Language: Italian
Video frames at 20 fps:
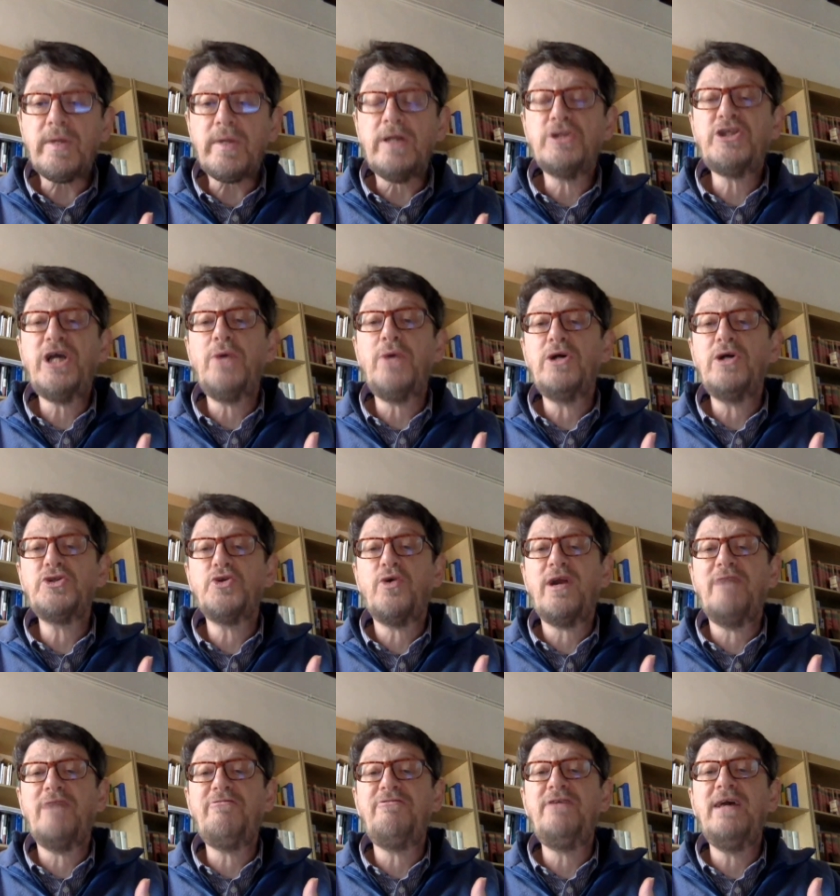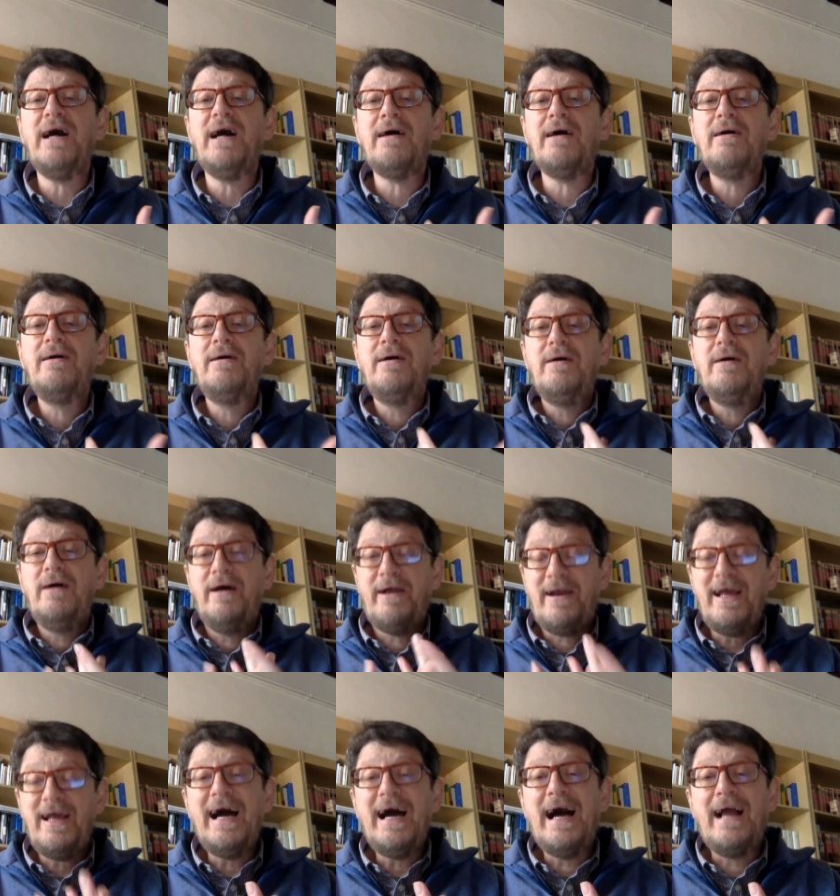c'è una geografia
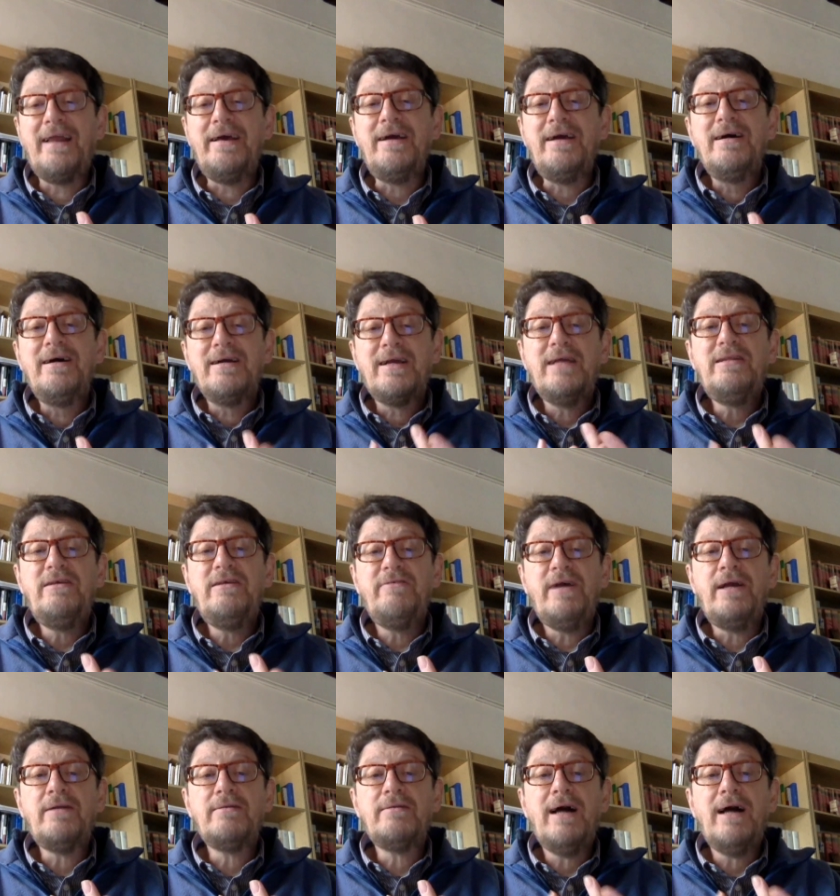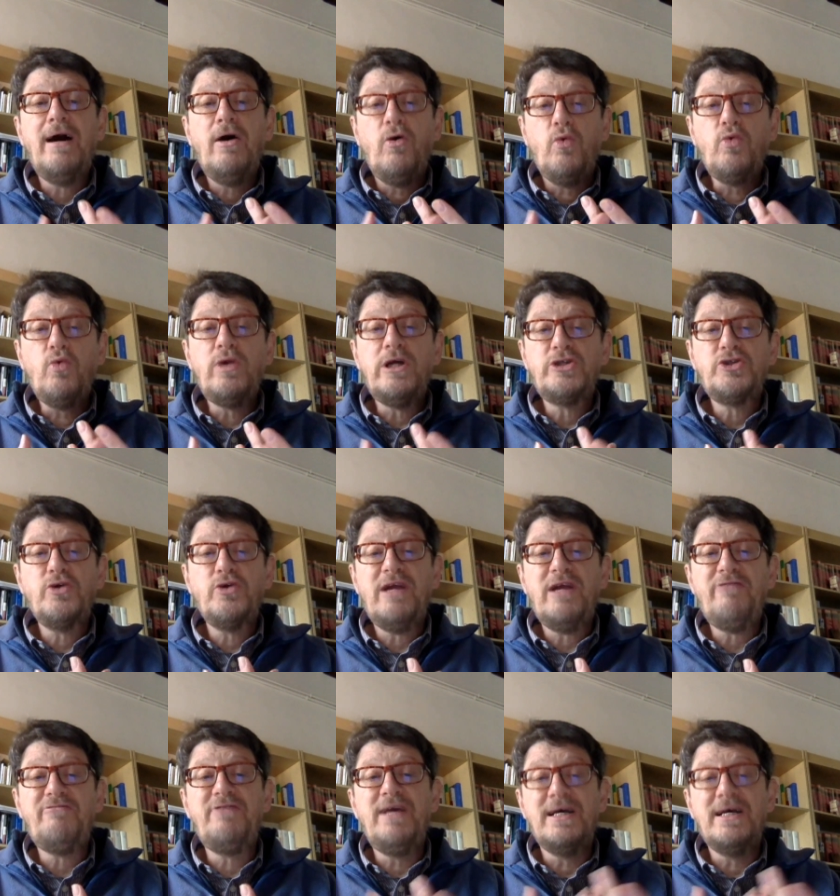reale che diventa una
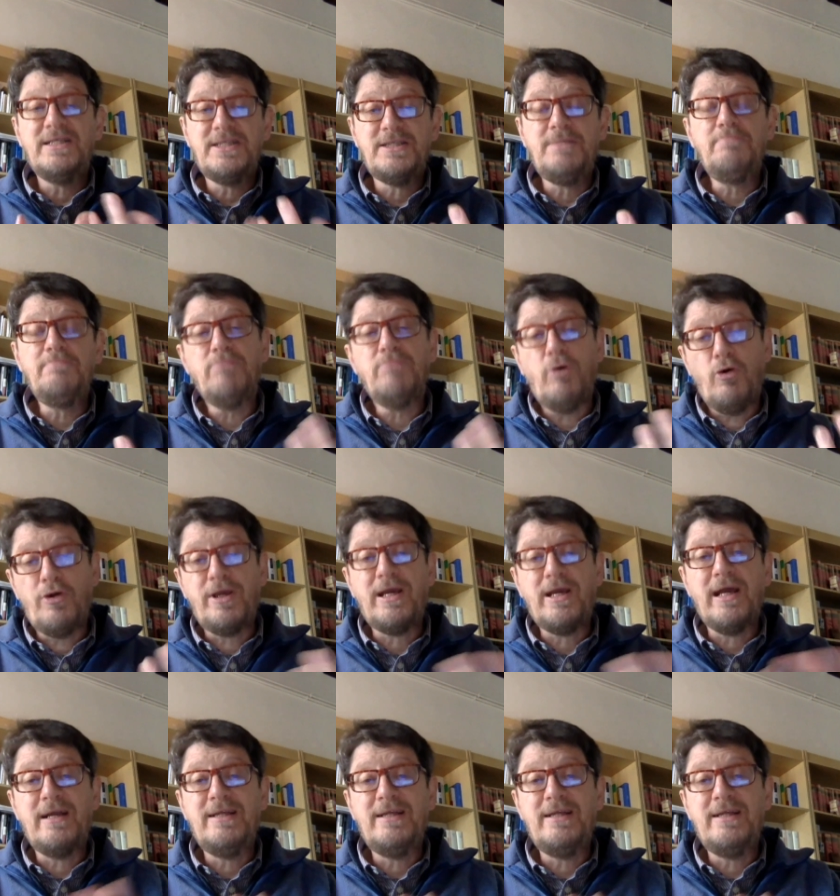geografia simbolica.